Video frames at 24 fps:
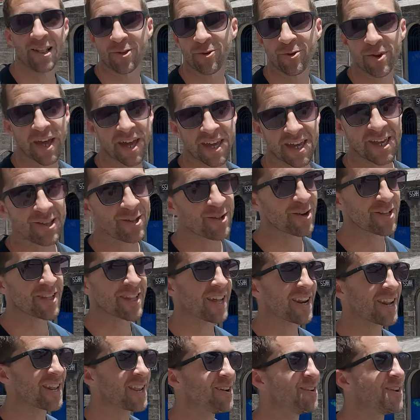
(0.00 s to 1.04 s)
la altura de Quito es
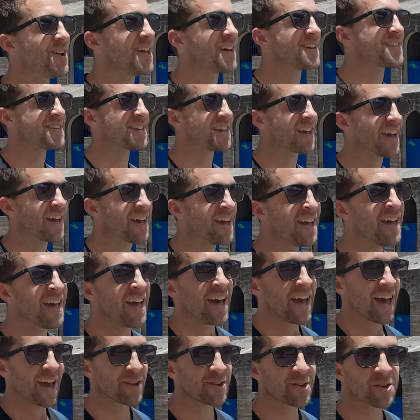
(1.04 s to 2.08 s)
terrible, así que
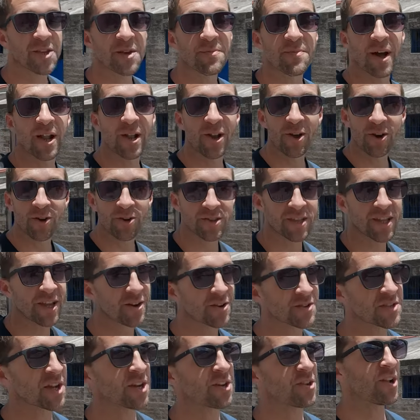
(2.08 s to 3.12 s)
eso sepanlo. otra
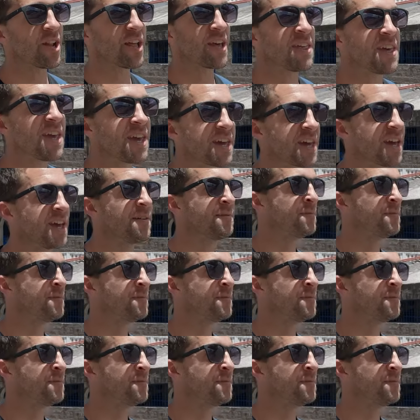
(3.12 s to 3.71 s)
cosa que no les dije.